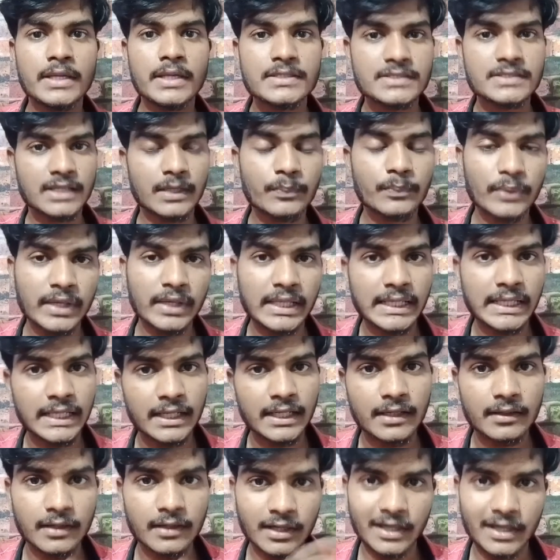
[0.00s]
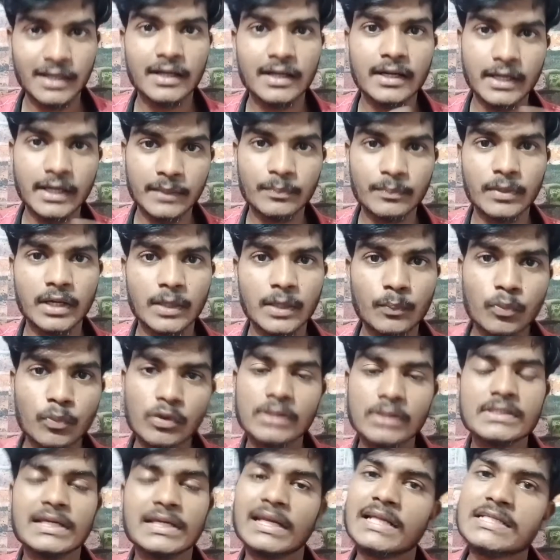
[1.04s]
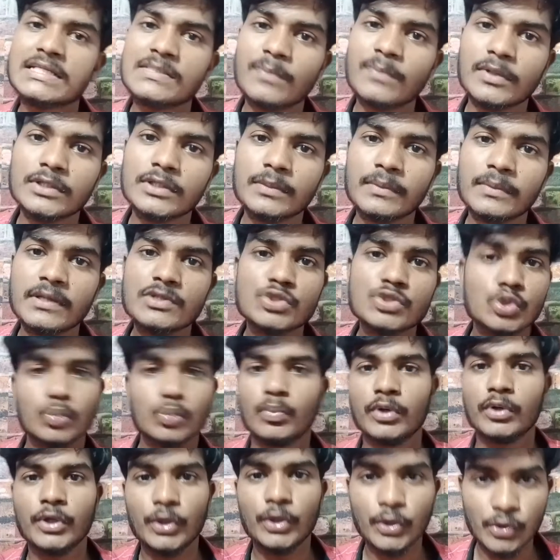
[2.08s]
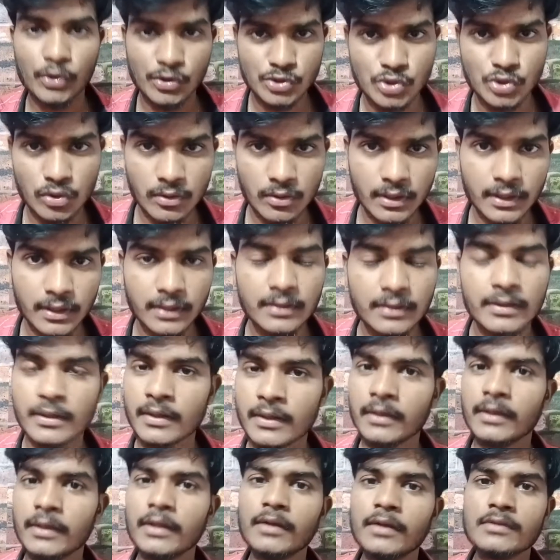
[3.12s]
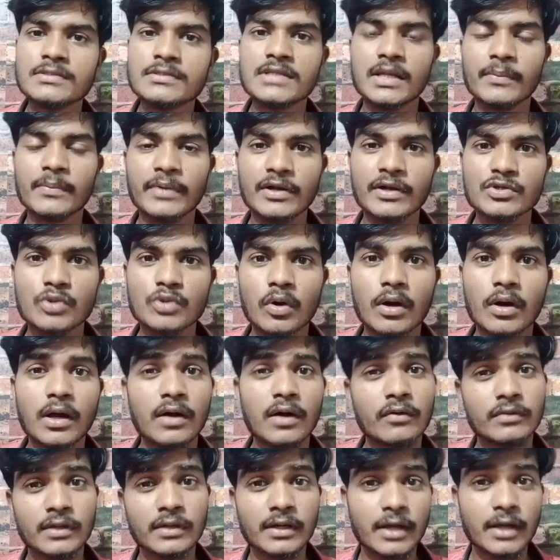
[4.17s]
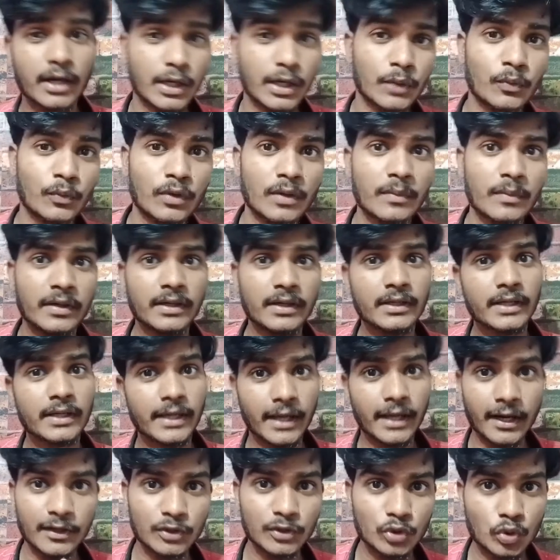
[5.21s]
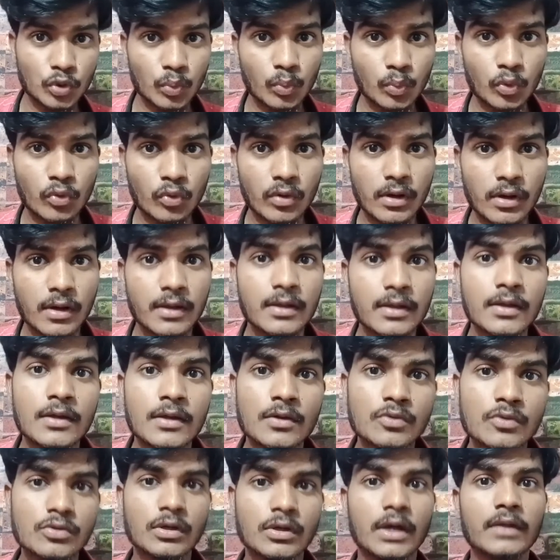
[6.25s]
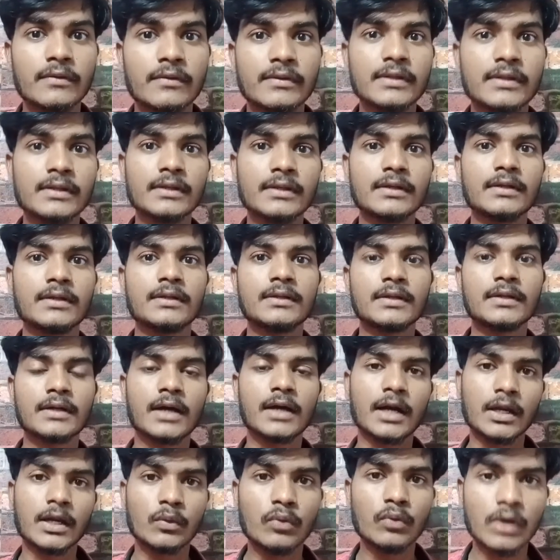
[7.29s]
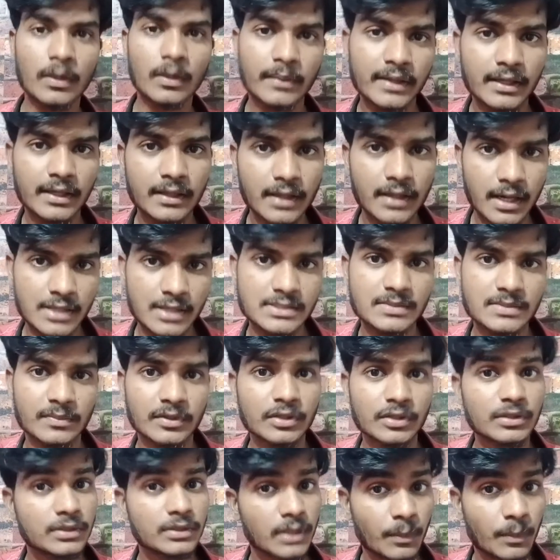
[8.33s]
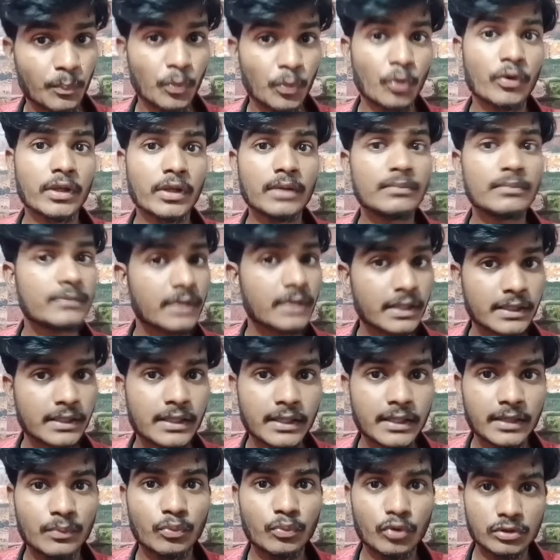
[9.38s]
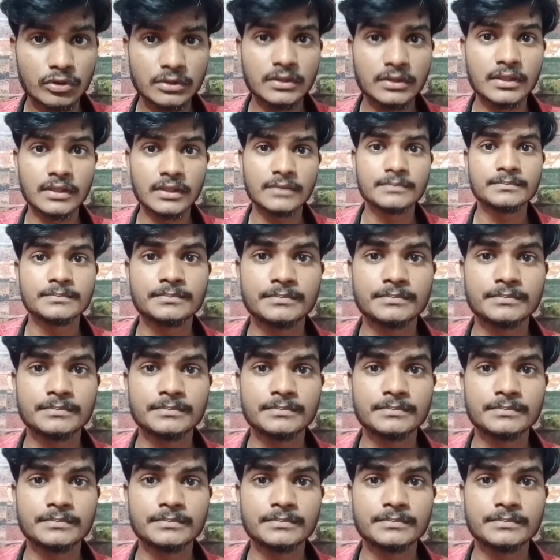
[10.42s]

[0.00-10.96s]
சில பேர் என்ன என்ன நினைப்பாங்க இப்போ ஜென்ரேஷன் பார்த்துக்கிட்டீங்கன்னா சூப்பர் ஹீரோன்னு சொல்லுவாங்க இன்னும் சில பேர் சொல்லணும் அவங்க தான் கடவுள் அப்படின்னு கையெடுத்து கும்பிடுவாங்க ஸோ அது வந்து இந்த கடவுள் அப்படின்னு கான்செப்ட் நம்மளுடைய மனநிலையை பொறுத்து தான்